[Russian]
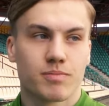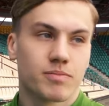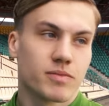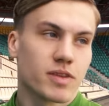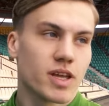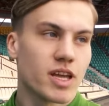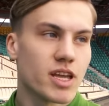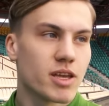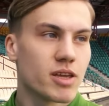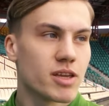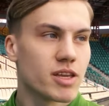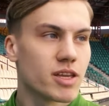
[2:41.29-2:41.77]

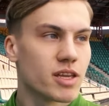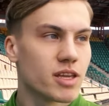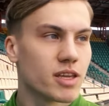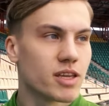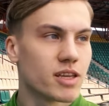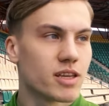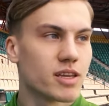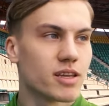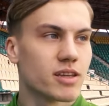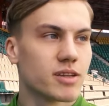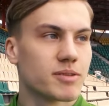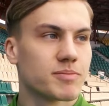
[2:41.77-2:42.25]
Да
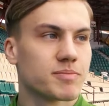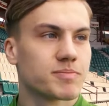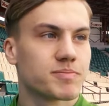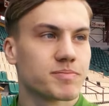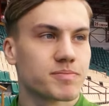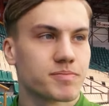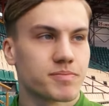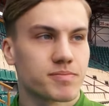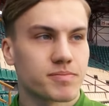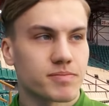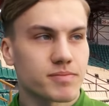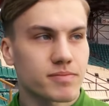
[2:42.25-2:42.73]
и
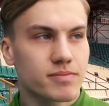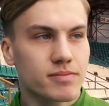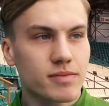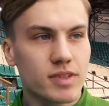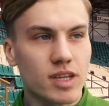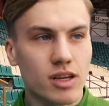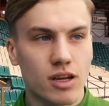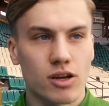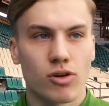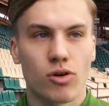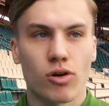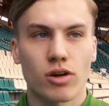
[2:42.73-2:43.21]

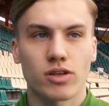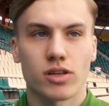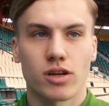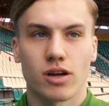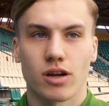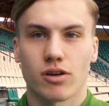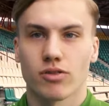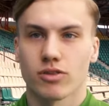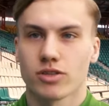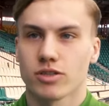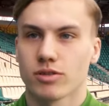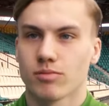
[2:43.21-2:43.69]
город
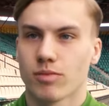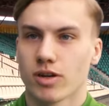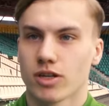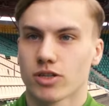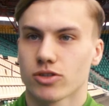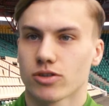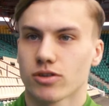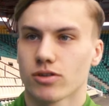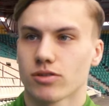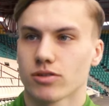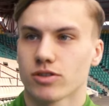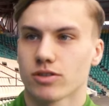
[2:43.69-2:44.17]
хороший,
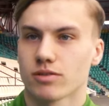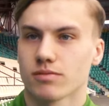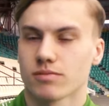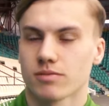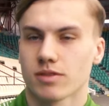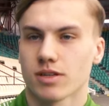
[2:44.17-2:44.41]
большой очень,